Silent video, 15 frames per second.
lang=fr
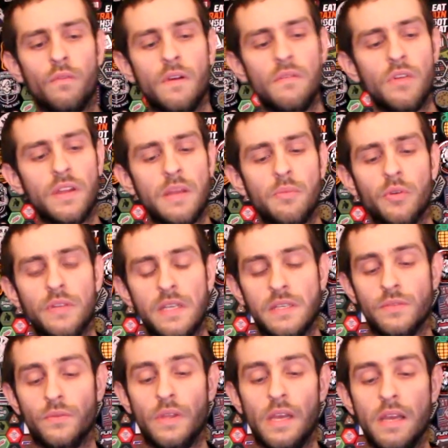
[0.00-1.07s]
On va avoir des
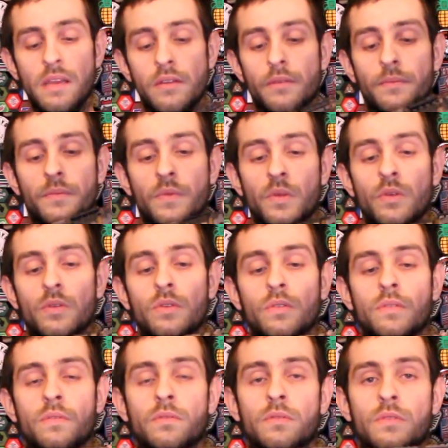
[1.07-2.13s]
protections de rail
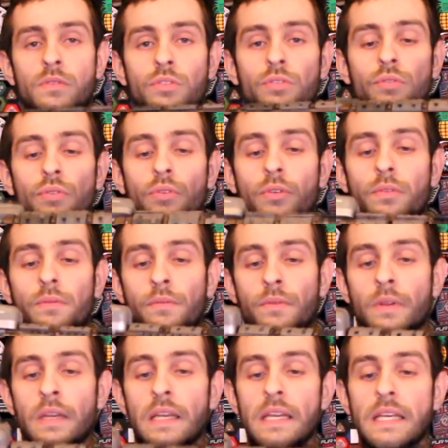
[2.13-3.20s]
sur
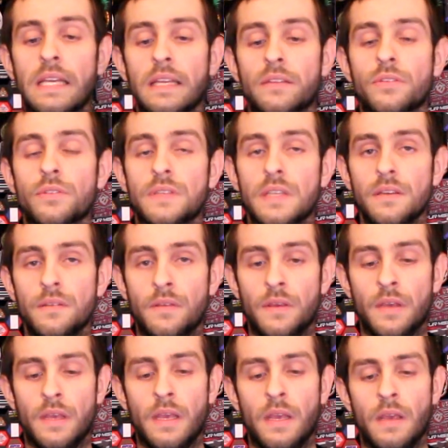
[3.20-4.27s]
les quatre côtés
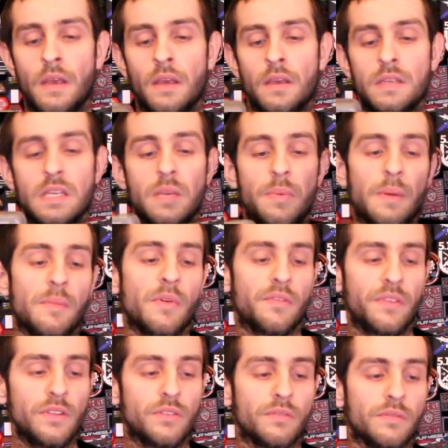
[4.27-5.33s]
ce qui permet
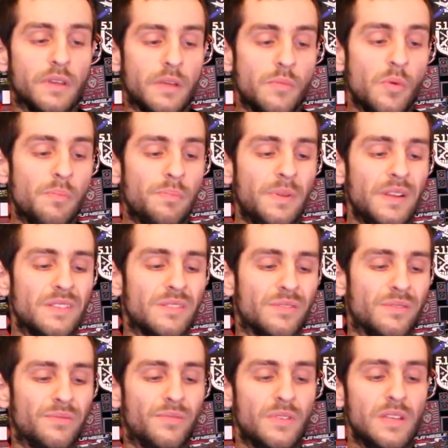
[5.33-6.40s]
en fait de vraiment pas
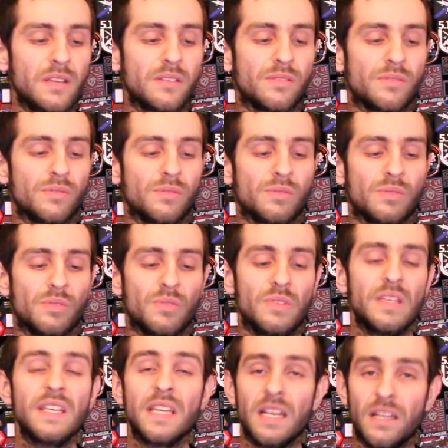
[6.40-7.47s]
venir se,
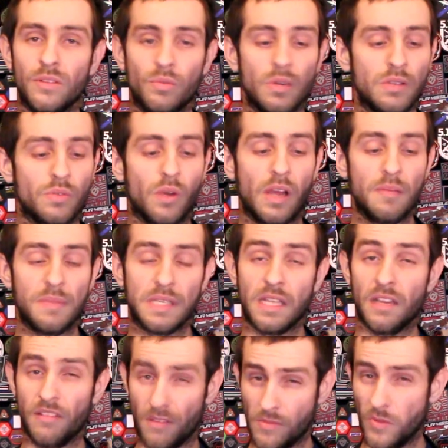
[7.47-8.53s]
niquer les doigts sur le rail
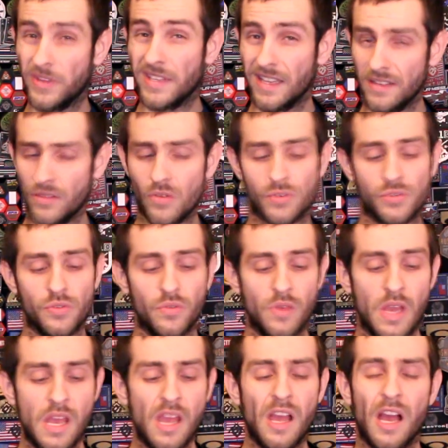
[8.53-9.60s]
parce qu'il est vraiment très
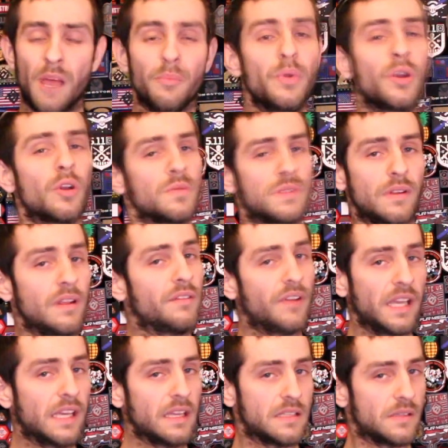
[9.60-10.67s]
tranchant, un peu comme sur les
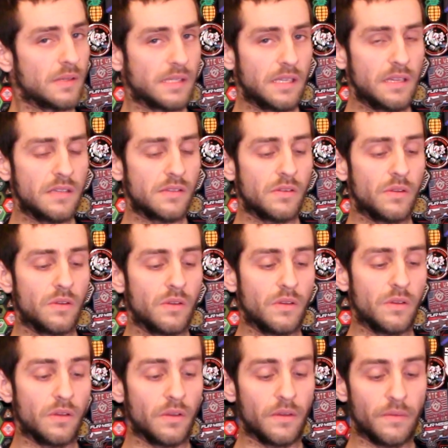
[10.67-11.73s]
vrais 416,
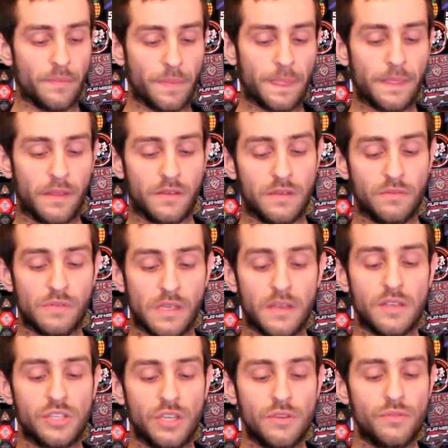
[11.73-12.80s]
euh, si vous
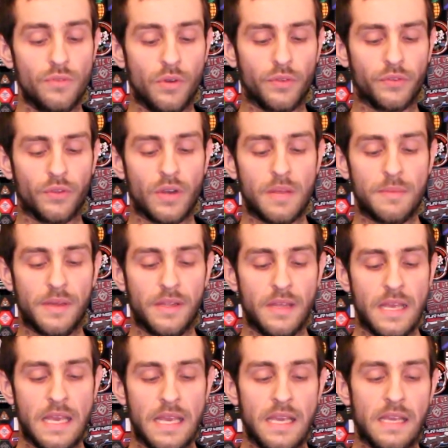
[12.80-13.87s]
en avez déjà eu entre les
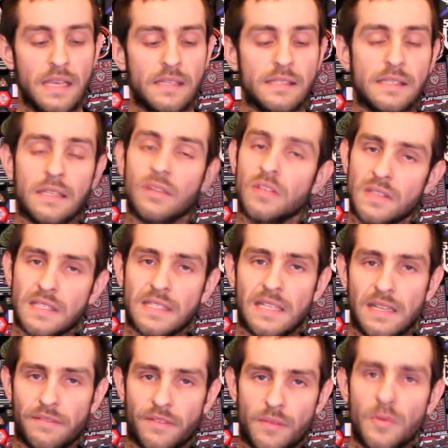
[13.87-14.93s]
mains,
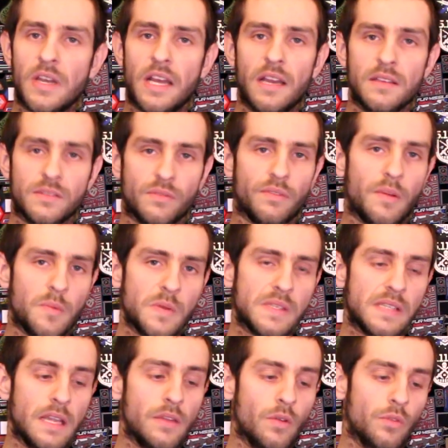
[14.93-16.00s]
c'est vraiment les rails sont vraiment
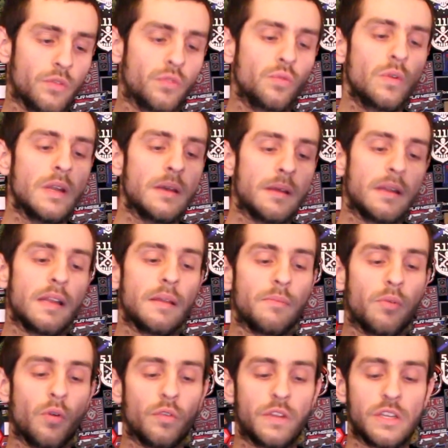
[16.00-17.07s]
saillants, d'où les,
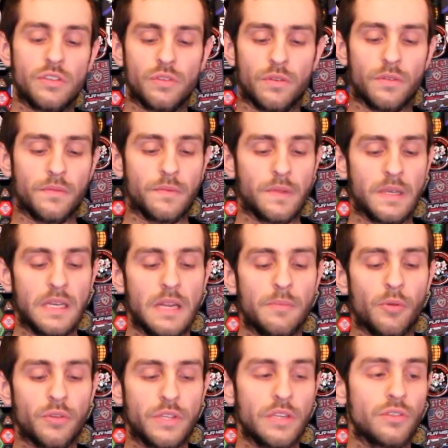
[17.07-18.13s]
protèges,
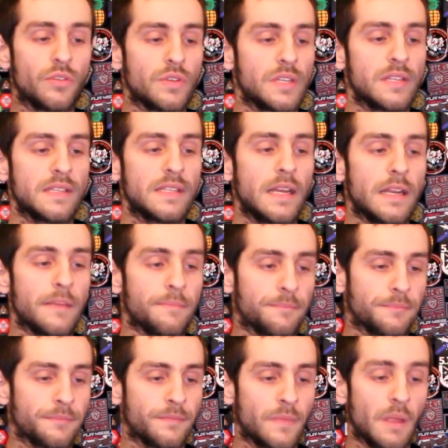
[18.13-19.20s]
que j'ai installés,
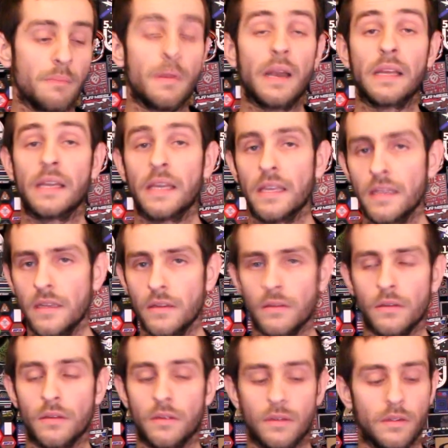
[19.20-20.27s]
malgré
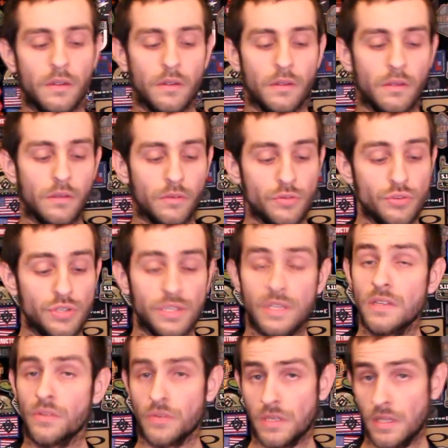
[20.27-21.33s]
euh, que
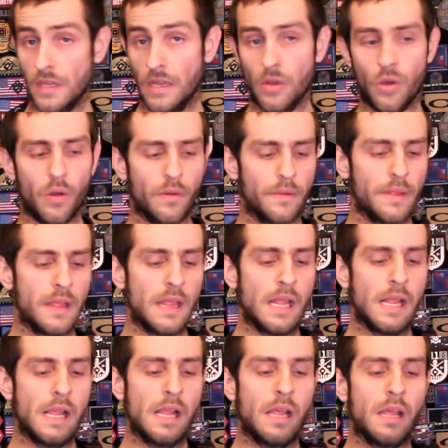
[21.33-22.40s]
j'utilise aussi des gants. Hein.
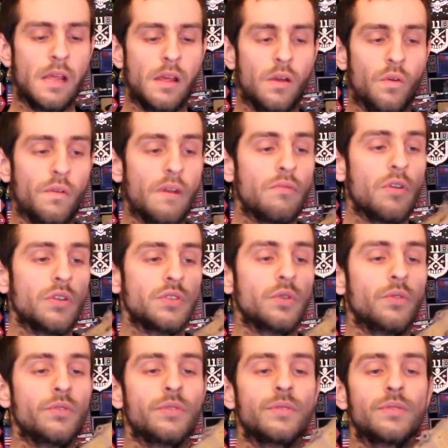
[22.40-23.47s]
On va voir
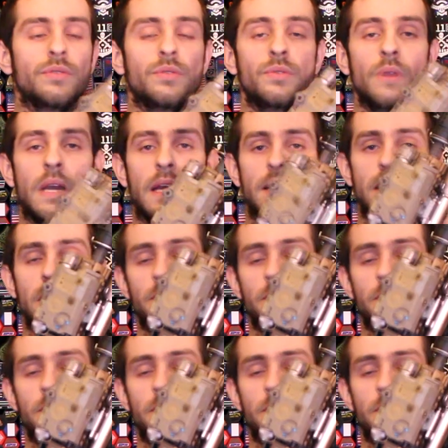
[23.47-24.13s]
sur le dessus un